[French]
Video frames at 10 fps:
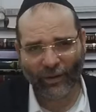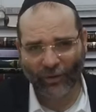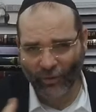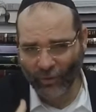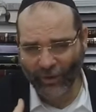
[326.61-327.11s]

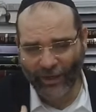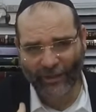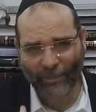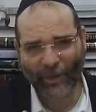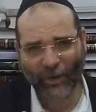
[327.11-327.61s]
Nous, on a
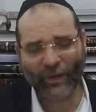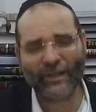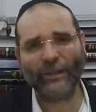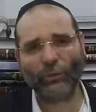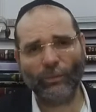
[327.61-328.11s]
des parents,
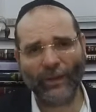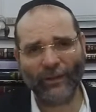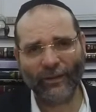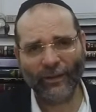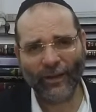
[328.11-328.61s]
les êtres humains.
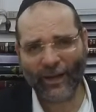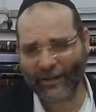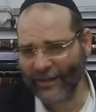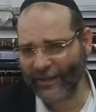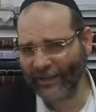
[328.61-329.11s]
À
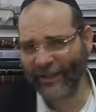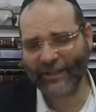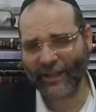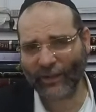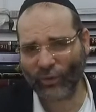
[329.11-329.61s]
qui s'adresse
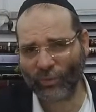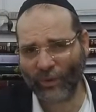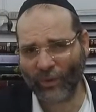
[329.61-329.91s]
Akadosh